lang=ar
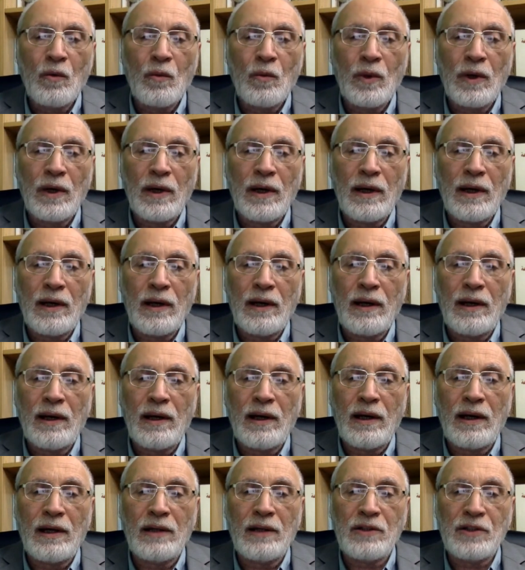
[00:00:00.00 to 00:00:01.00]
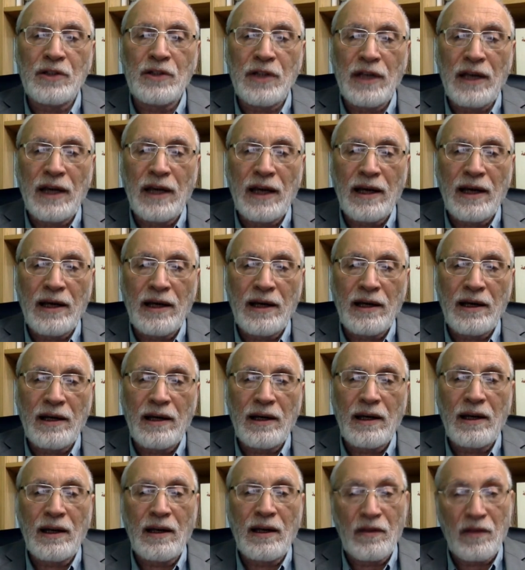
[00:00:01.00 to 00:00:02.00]
والشيعة
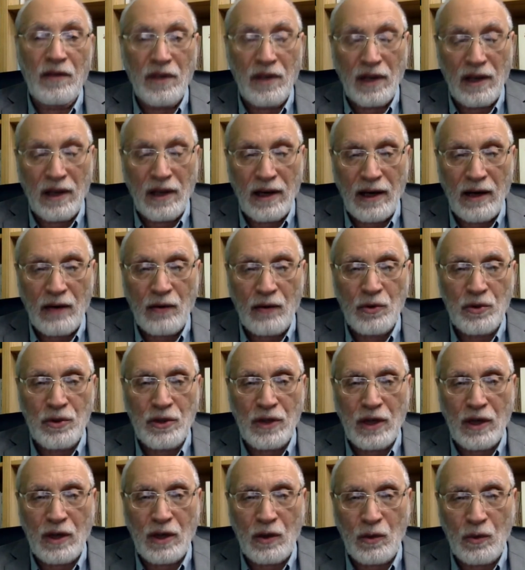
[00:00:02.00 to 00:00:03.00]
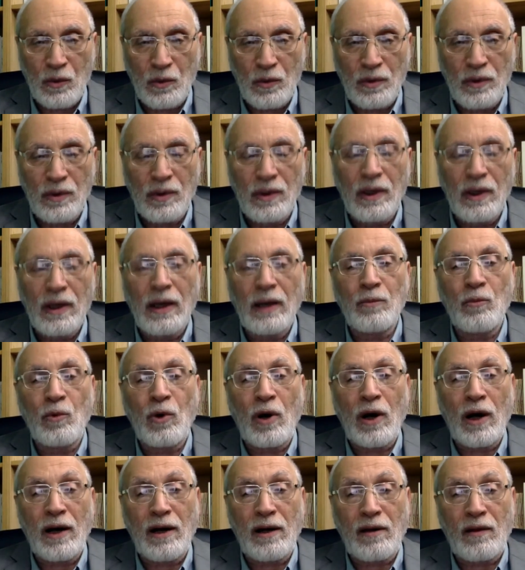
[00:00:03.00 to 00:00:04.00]
الذين كانوا يشكلون
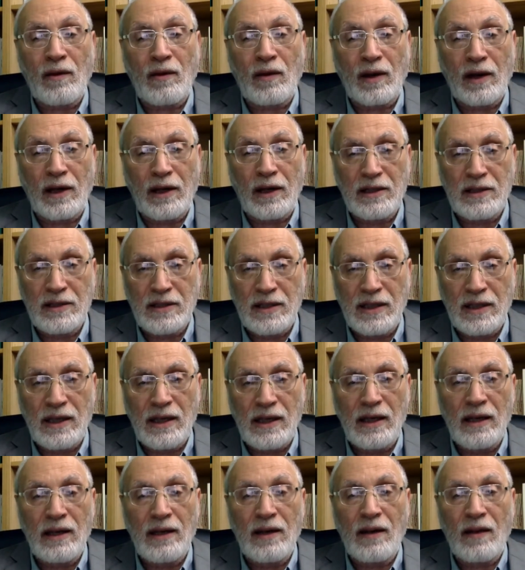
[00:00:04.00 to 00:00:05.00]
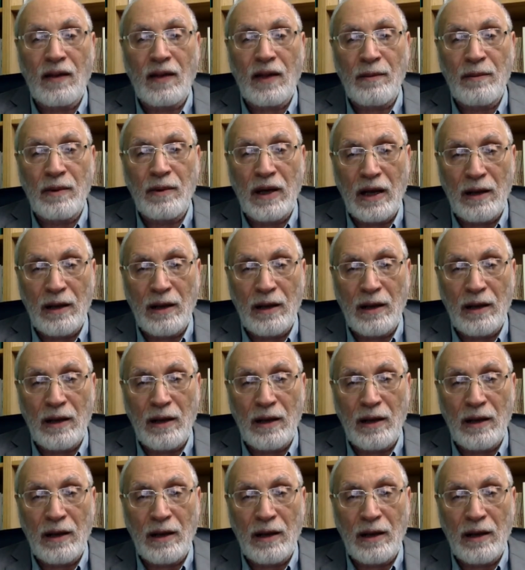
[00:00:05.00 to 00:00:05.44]
المعارضة الرئيسية للنظام